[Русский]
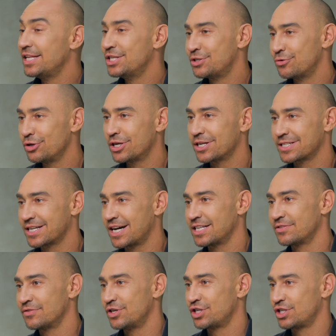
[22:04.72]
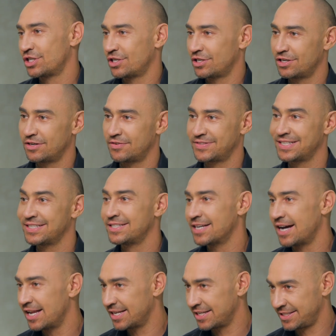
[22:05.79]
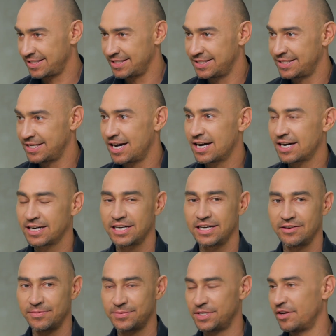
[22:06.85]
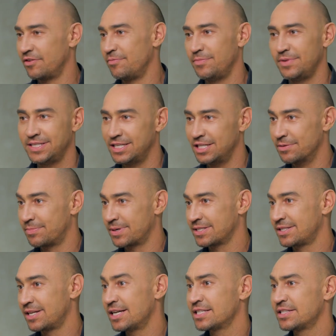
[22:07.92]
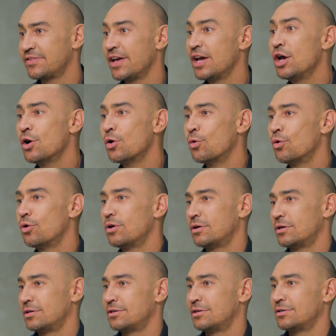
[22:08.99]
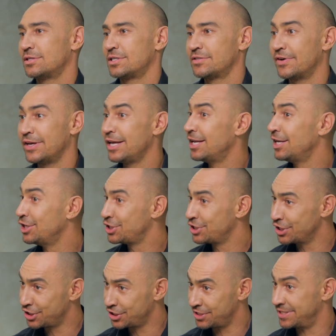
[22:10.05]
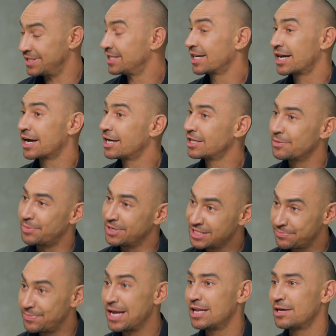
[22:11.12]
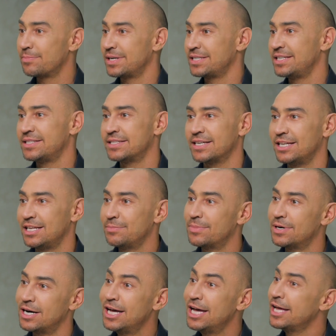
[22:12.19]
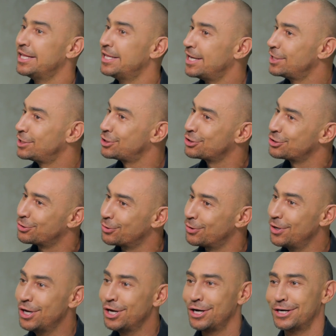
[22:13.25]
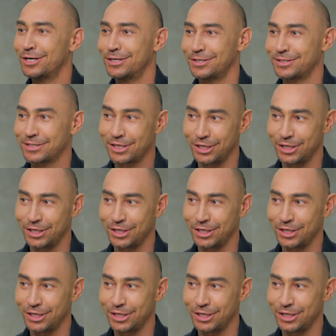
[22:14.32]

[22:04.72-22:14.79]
Ты ничего не рассказываешь э, в социальных сетях и вообще в медийном пространстве о э, своей личной жизни. Это какая-то принципиальная позиция, либо есть что э,